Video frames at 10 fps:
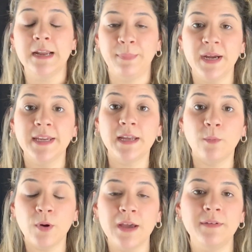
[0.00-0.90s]
En la página
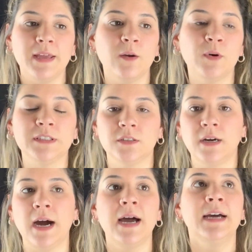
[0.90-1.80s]
web en cuanto
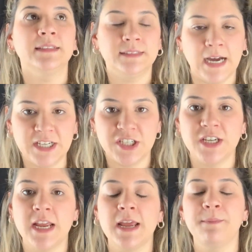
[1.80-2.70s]
a
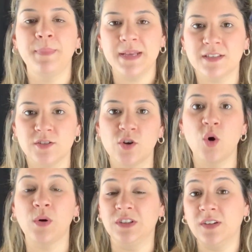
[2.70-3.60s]
talle,
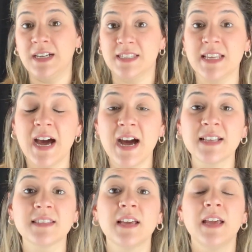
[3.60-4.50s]
peso, cuánto
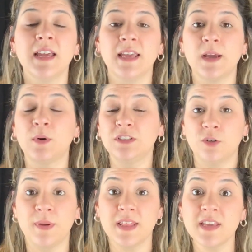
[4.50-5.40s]
calzas eh,
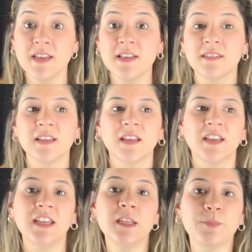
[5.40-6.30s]
cuánto medís,
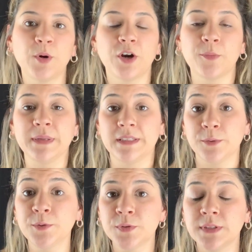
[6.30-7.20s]
qué tipo de ropa te
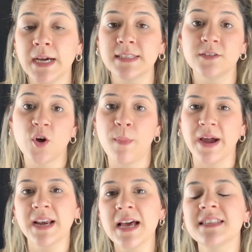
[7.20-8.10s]
gusta, si sos
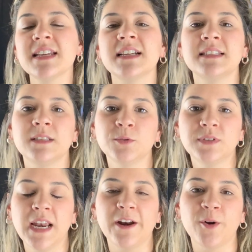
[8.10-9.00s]
más clásica, si te
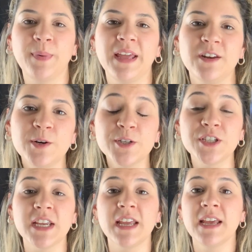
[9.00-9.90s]
gusta la ropa de
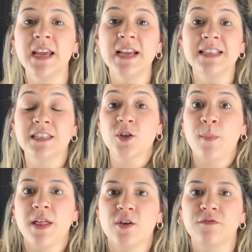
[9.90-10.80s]
noche, si sos
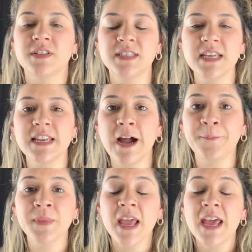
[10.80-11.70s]
más de oficina.